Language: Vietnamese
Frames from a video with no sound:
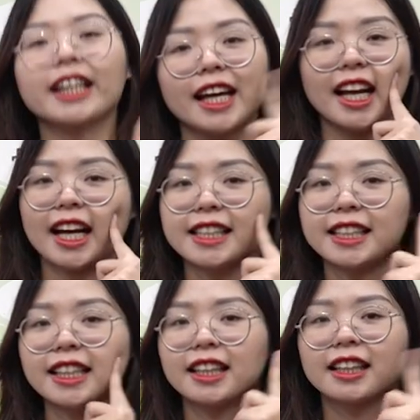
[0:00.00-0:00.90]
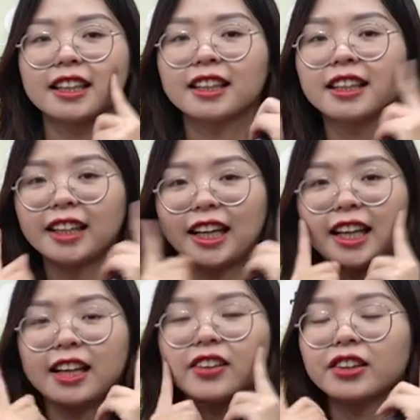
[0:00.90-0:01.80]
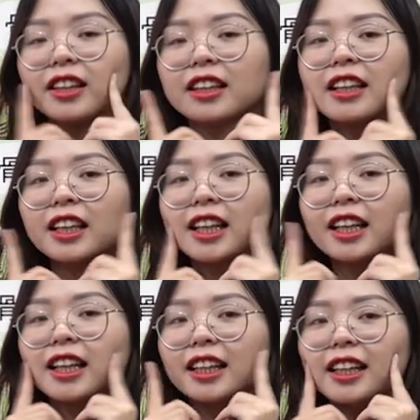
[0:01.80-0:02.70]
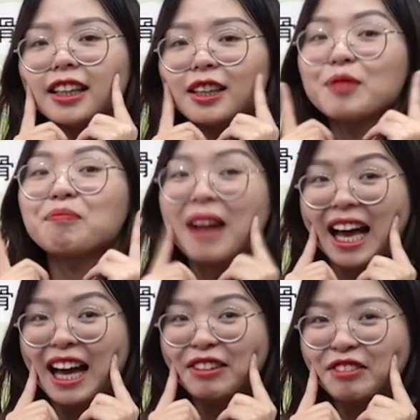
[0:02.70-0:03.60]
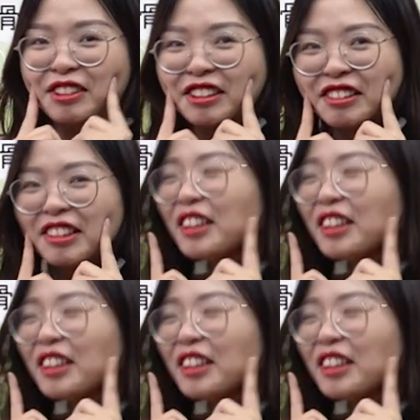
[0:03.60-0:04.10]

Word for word: cái này là cái gì? Cái này à, má đúng không?